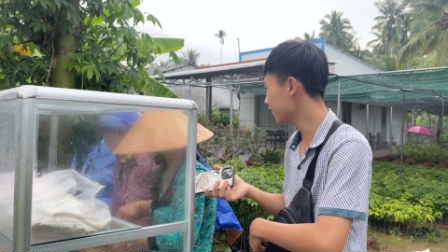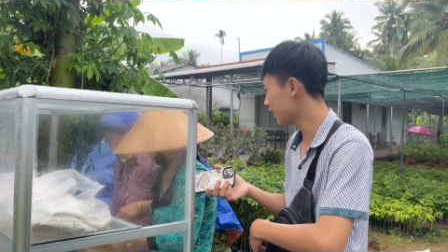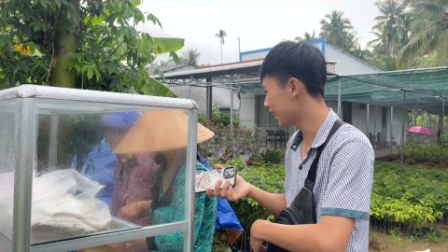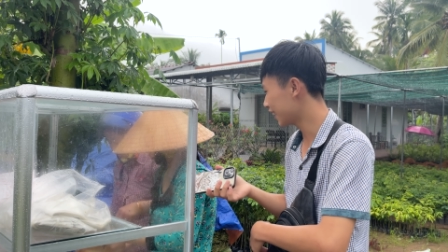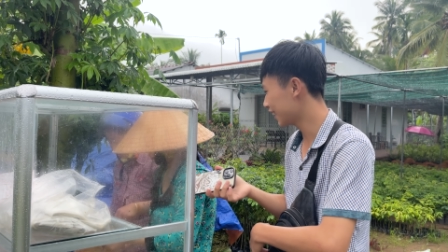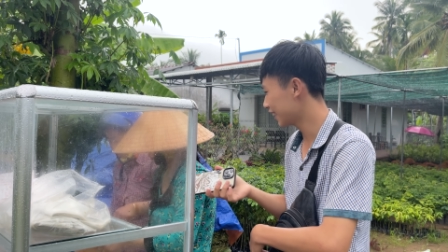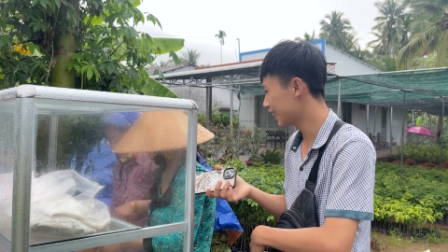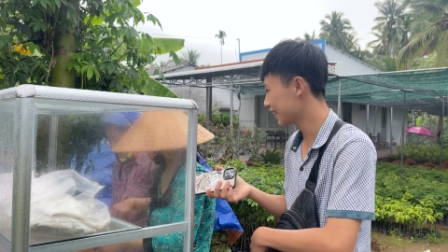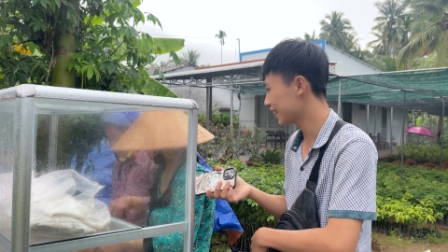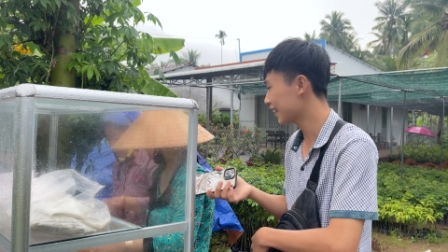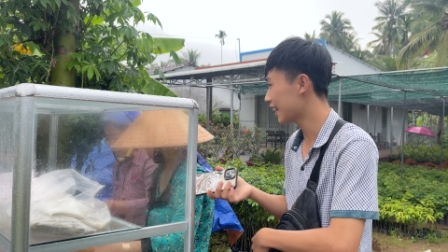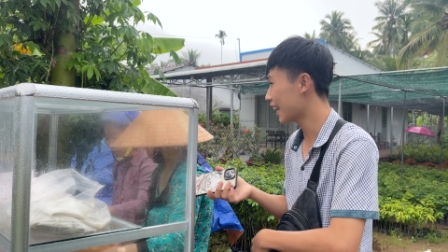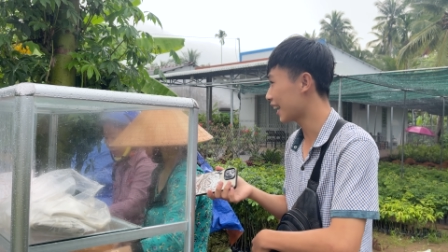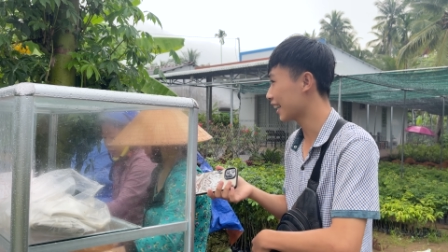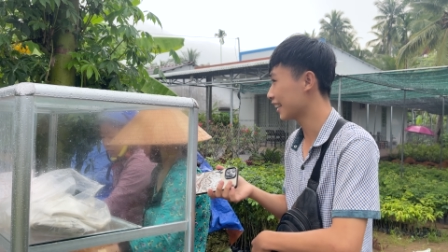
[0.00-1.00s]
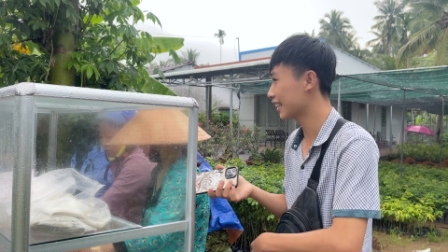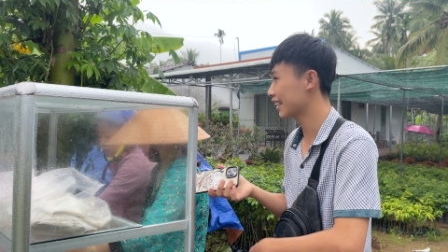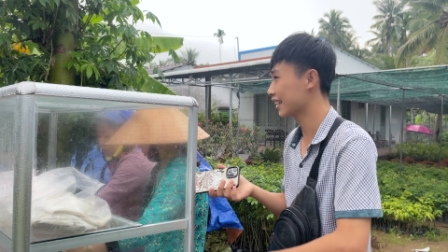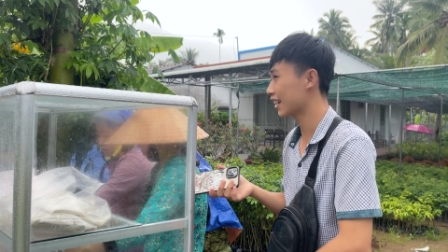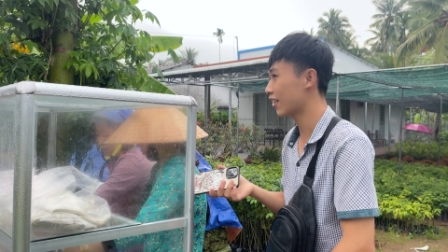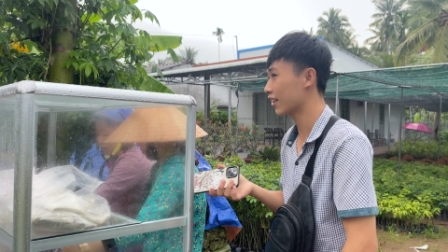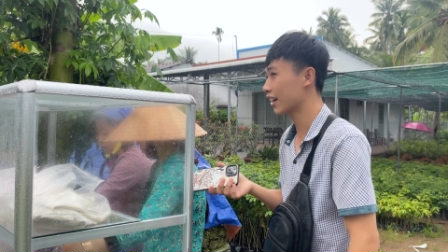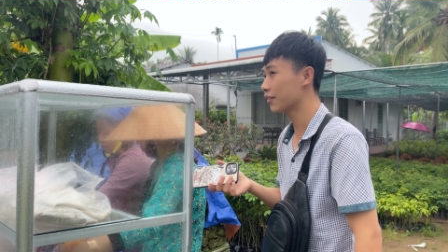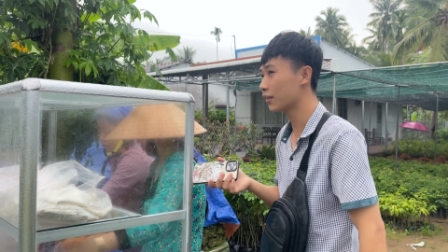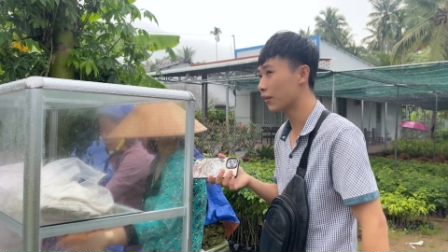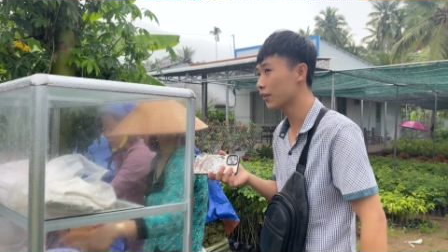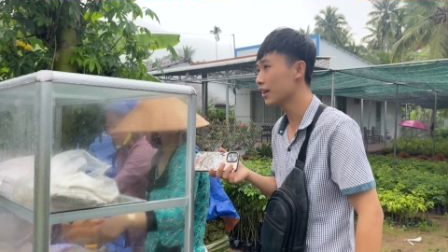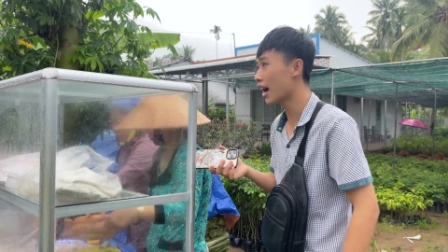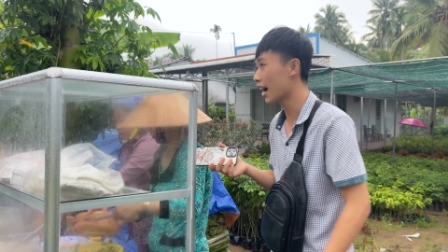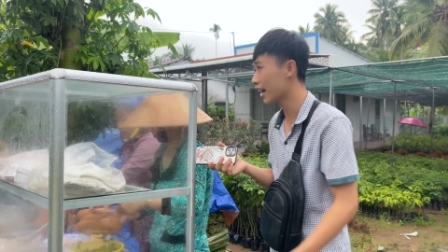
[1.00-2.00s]
bị tinh thần ngồi cả
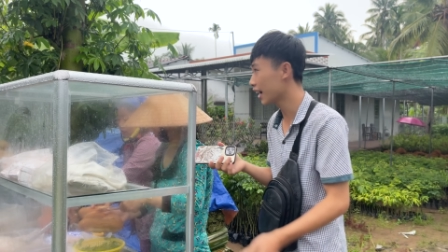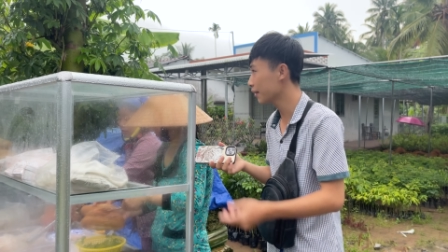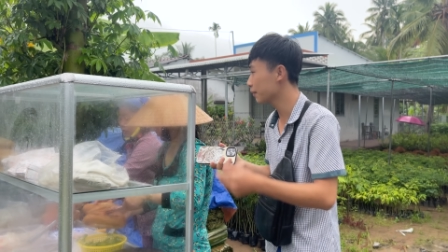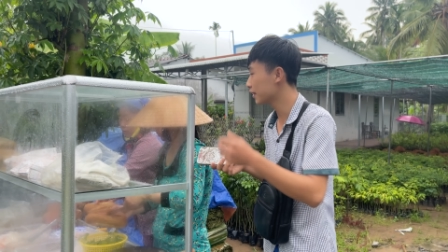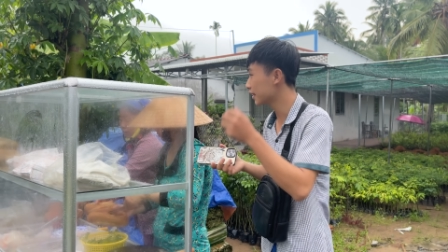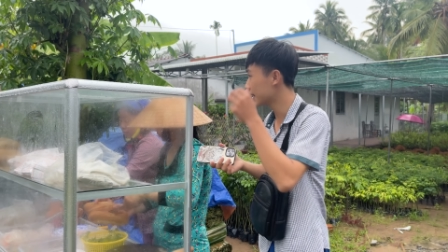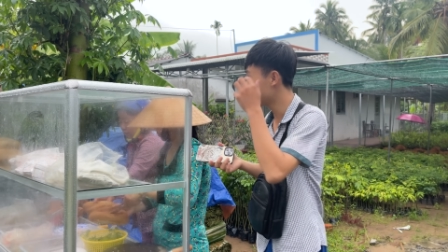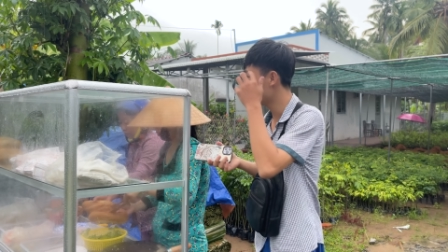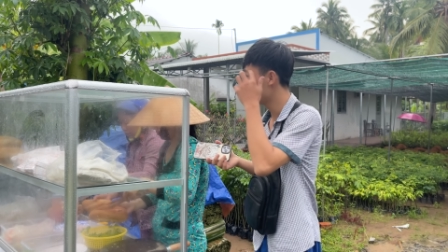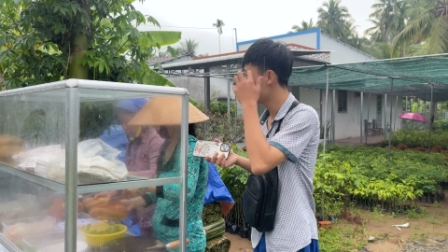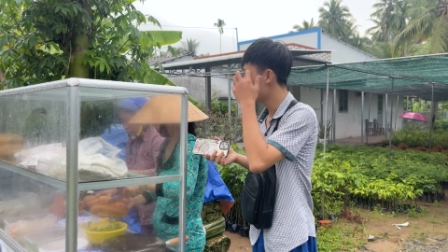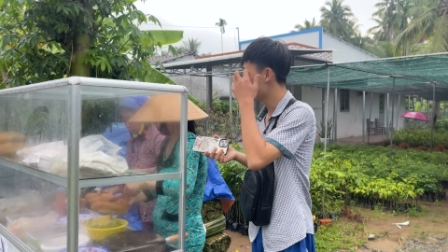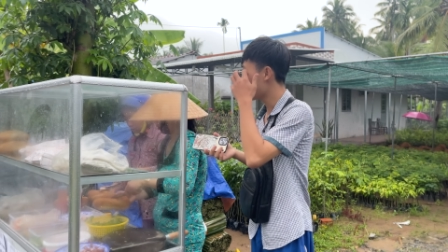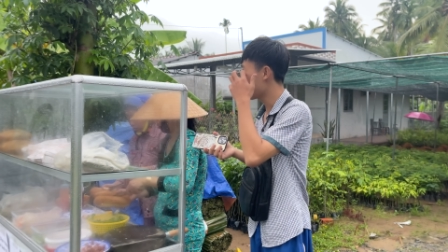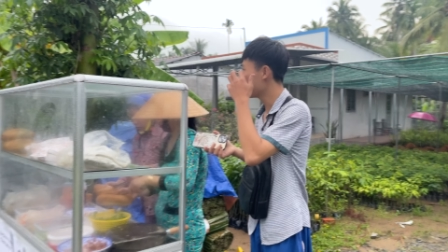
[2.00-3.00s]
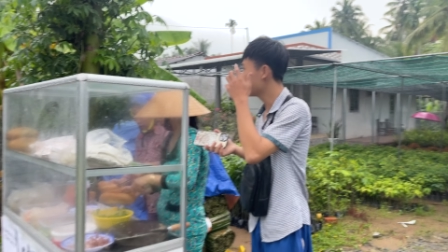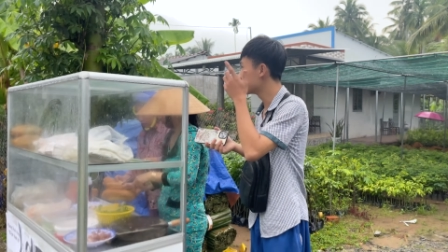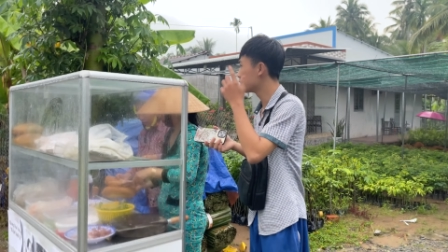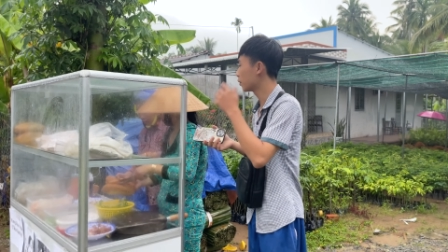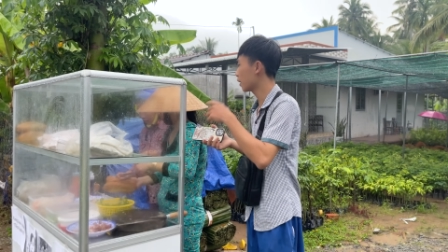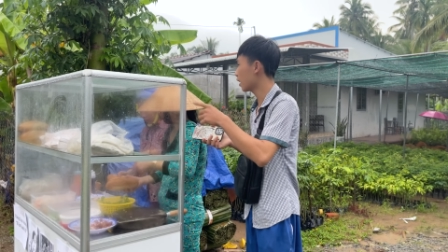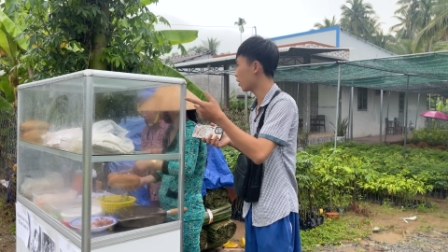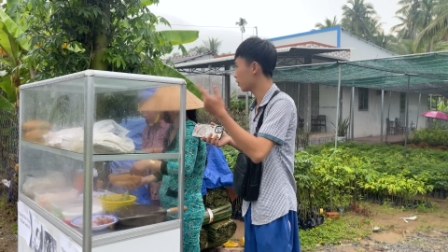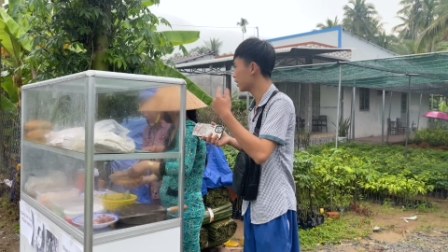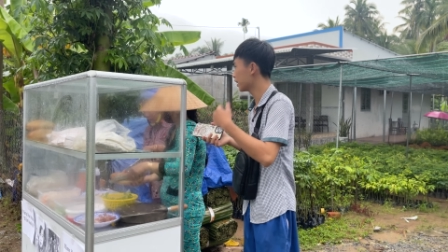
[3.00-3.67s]
buổi đợi hết mưa á, mà thấy mưa quá thôi